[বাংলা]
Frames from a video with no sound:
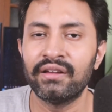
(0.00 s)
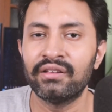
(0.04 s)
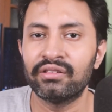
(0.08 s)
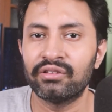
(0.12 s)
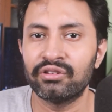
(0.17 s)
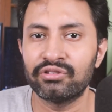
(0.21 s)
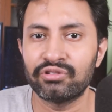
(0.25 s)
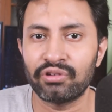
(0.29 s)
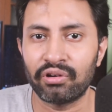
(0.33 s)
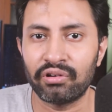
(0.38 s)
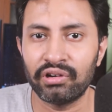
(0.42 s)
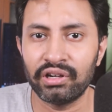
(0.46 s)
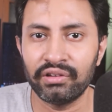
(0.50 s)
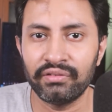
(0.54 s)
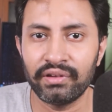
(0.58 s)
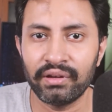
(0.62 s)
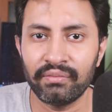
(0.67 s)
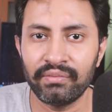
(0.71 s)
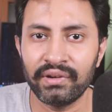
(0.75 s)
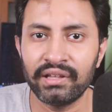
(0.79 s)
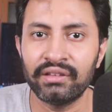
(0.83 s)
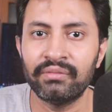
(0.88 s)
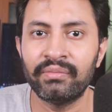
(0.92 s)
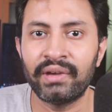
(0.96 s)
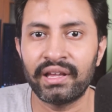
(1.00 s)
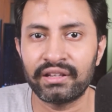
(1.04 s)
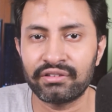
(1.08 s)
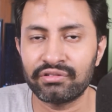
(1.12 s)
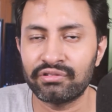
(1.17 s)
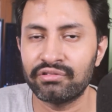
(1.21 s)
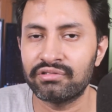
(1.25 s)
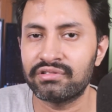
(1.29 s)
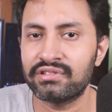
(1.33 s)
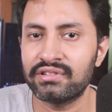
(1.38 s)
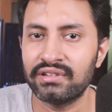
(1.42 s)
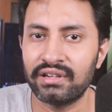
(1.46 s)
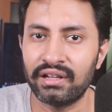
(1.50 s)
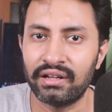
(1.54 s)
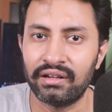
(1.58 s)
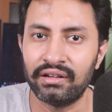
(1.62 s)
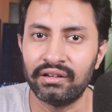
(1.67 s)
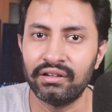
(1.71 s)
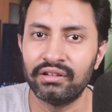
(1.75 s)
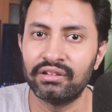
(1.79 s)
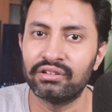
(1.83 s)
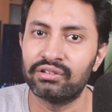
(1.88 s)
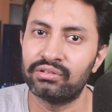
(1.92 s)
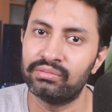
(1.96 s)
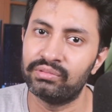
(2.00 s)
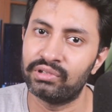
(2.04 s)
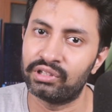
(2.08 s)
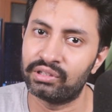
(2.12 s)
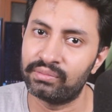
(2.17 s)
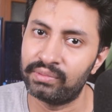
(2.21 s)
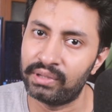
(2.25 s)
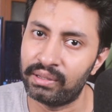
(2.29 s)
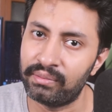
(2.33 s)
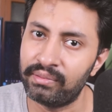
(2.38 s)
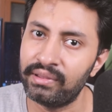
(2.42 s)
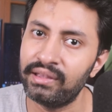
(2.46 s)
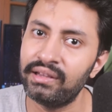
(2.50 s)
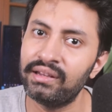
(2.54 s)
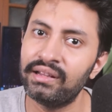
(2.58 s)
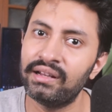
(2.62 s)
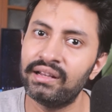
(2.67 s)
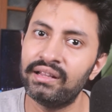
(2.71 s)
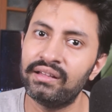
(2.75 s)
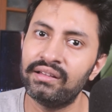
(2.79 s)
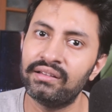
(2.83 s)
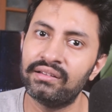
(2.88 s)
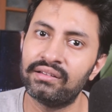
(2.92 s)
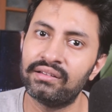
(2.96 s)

তো যখনই ওয়েবলেন্থ ম্যাচ করছে না তুমি হয়তো ভেবেই নিলে